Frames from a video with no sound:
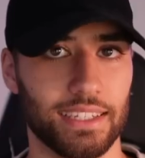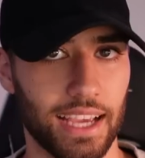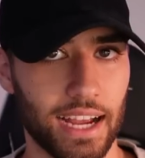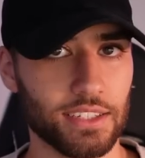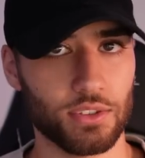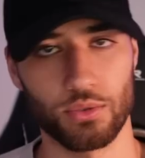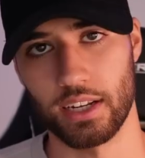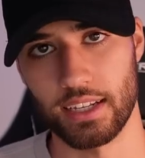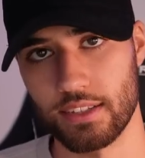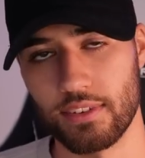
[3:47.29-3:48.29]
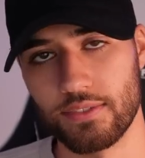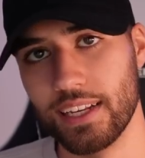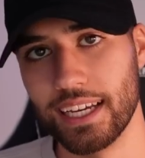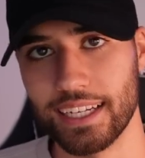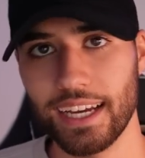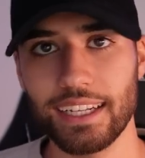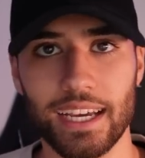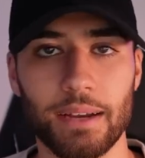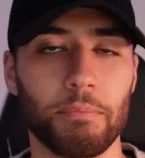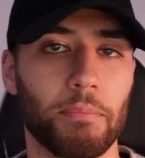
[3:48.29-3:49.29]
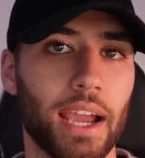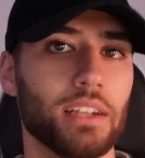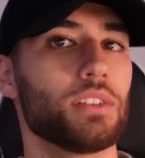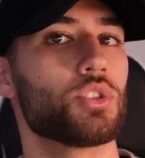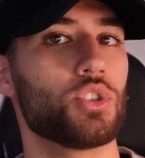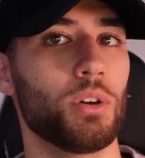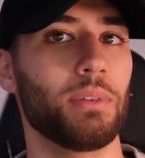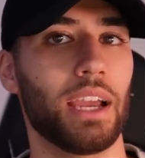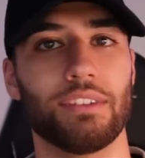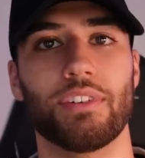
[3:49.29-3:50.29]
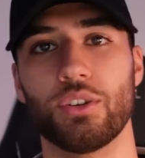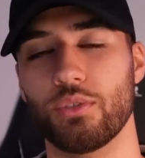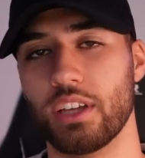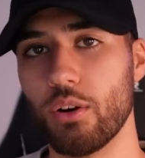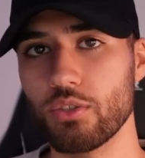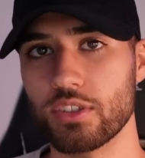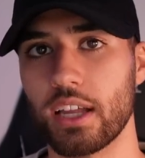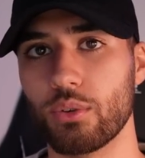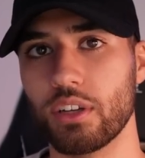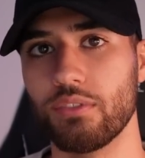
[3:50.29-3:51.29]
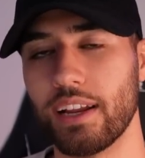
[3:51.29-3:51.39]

Die Angst oder das, was viele gedacht haben, Binance stoppt einfach nur die Auszahlungen,